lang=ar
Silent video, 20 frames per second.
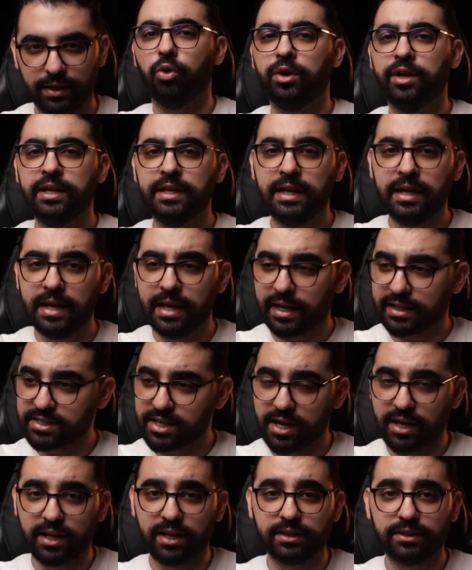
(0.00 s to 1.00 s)
وهي اللي
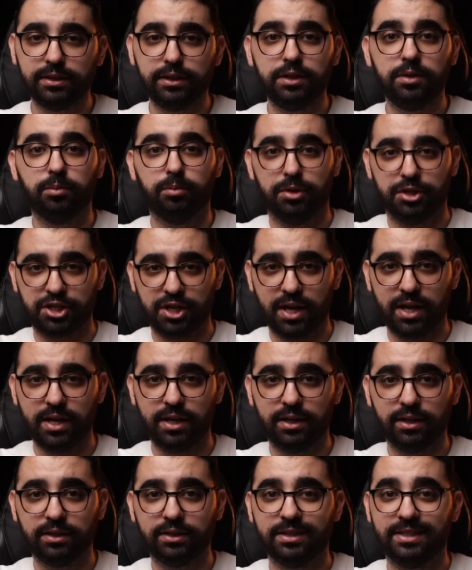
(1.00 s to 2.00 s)
اختارتني باش
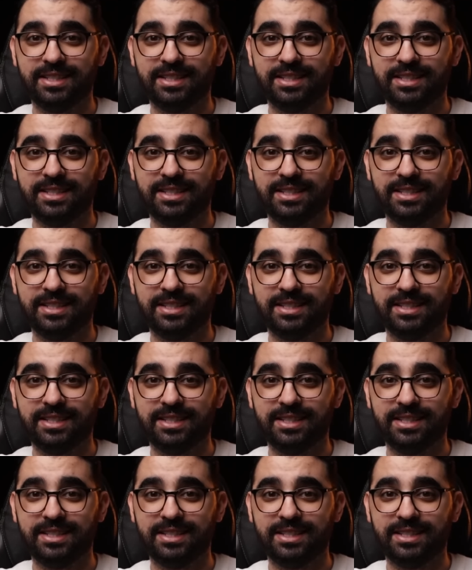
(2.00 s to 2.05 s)
انا